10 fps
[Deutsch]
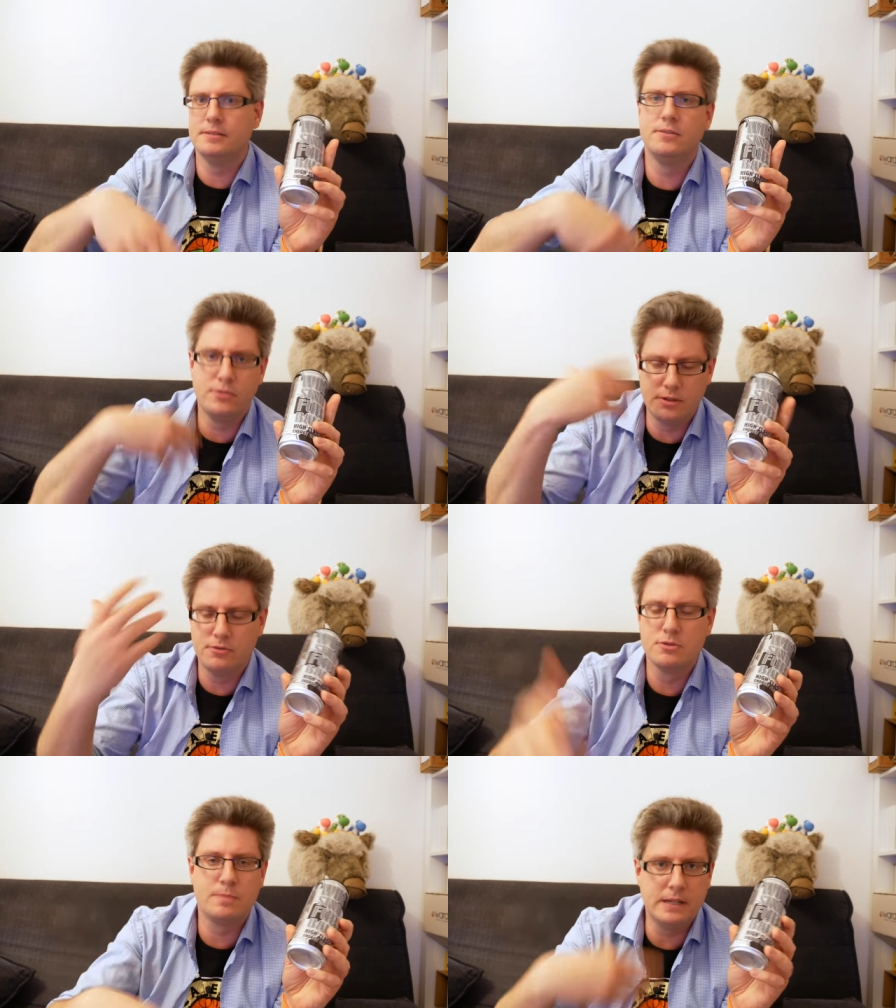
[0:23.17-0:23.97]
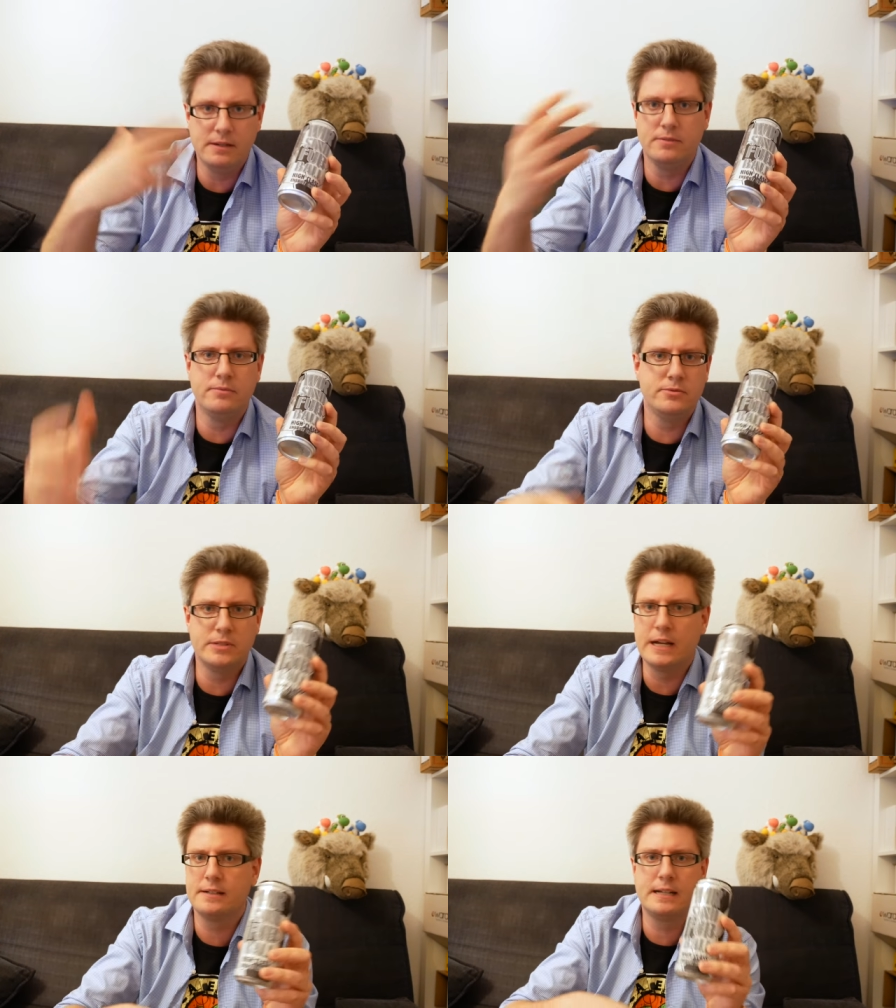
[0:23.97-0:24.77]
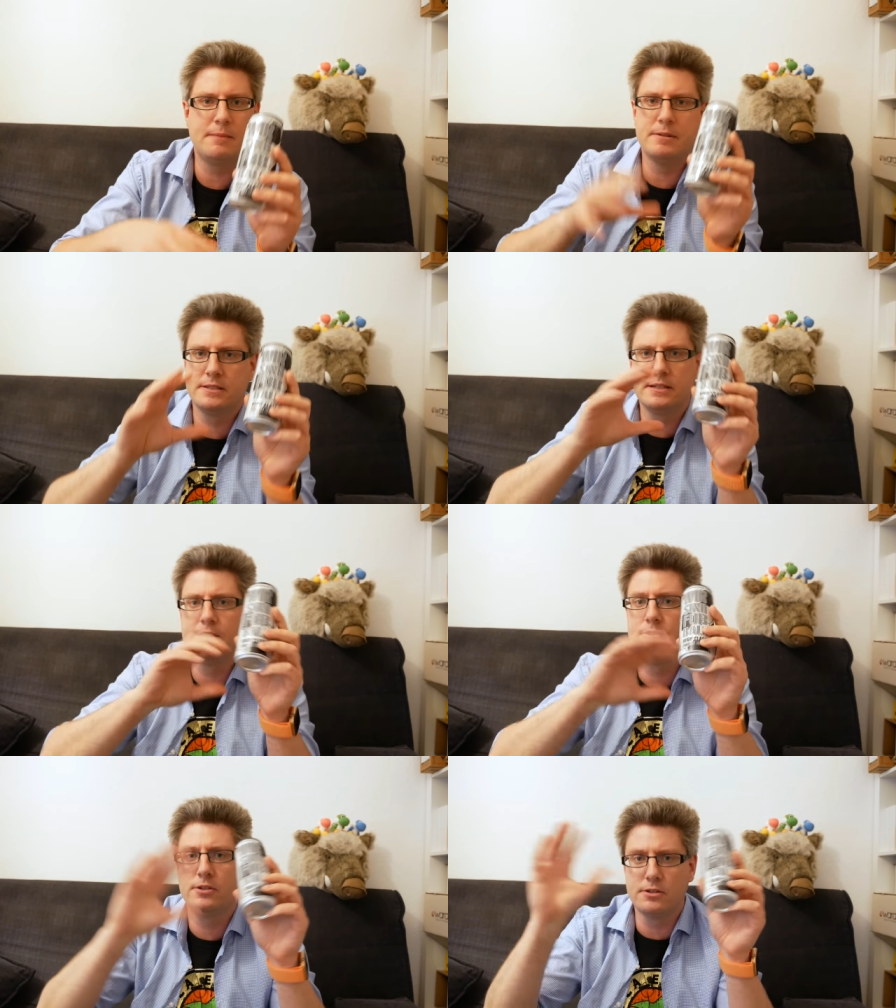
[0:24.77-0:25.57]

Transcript: Ne? Für die Fußballsachen kann man sich natürlich